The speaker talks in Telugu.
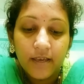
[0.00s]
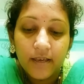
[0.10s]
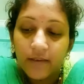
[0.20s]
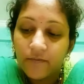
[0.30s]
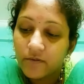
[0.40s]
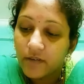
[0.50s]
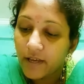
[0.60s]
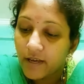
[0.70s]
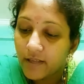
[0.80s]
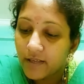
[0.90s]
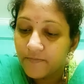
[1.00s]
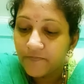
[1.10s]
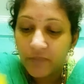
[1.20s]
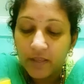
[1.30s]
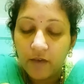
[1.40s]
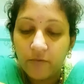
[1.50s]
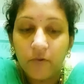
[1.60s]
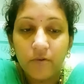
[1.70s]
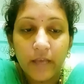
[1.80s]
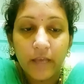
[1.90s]
ఇవి ఉంటాయి కదా
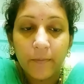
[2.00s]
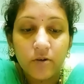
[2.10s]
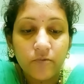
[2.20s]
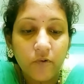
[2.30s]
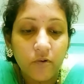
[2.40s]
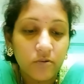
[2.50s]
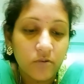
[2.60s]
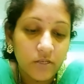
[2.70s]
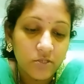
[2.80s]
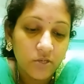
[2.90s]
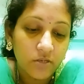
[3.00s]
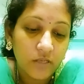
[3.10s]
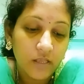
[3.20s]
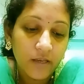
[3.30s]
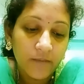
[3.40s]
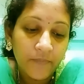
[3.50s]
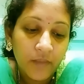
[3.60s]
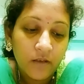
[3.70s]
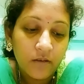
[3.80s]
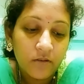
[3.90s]
ఫోన్ అబౌట్ ఫోన్ గురించి వస్తుంది
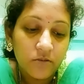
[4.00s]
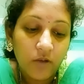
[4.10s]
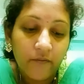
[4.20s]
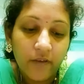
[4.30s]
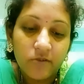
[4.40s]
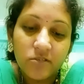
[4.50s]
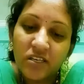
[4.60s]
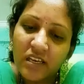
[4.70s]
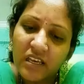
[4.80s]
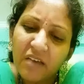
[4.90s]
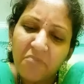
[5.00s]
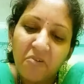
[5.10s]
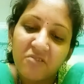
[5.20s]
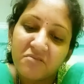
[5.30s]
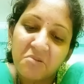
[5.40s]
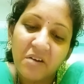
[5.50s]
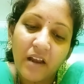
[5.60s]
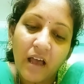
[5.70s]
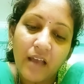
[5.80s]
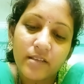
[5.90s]
సో అవే వచ్చినాయి ఇయర్ ఫోన్స్ కూడా
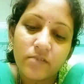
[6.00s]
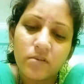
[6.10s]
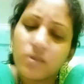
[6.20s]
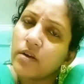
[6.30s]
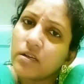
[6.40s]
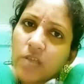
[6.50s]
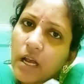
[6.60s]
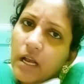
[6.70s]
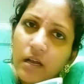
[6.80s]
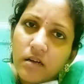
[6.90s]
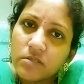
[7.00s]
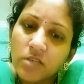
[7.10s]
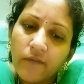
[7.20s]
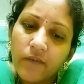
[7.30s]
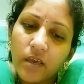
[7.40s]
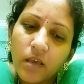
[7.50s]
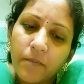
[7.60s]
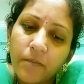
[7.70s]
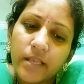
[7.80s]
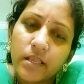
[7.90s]
రాలేదు ఇదివరకు చక్కగా వచ్చేవి
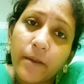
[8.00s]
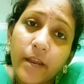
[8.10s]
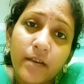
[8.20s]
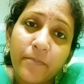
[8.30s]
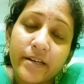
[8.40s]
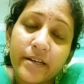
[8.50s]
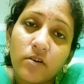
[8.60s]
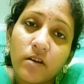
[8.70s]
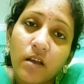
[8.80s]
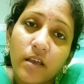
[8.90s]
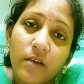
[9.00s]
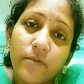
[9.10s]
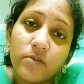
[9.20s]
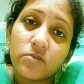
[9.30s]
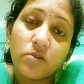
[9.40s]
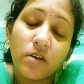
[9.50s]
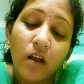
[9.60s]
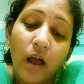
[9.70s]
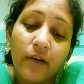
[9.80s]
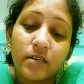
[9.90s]
ఇప్పుడు ఇంత రేటు పెట్టుకున్న ఇయర్ ఫోన్స్ కూడా
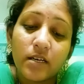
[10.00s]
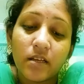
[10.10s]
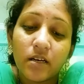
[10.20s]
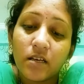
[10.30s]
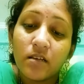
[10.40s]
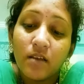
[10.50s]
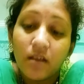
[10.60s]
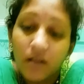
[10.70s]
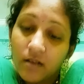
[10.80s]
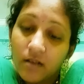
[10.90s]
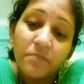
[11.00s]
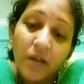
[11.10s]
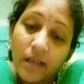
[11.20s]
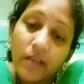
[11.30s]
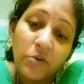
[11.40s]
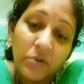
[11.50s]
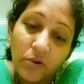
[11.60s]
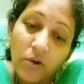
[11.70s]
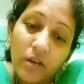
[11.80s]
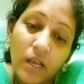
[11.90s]
రావట్లేదండి మళ్ళీ అదొకటి
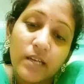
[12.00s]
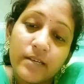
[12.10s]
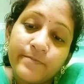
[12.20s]
కొనాలి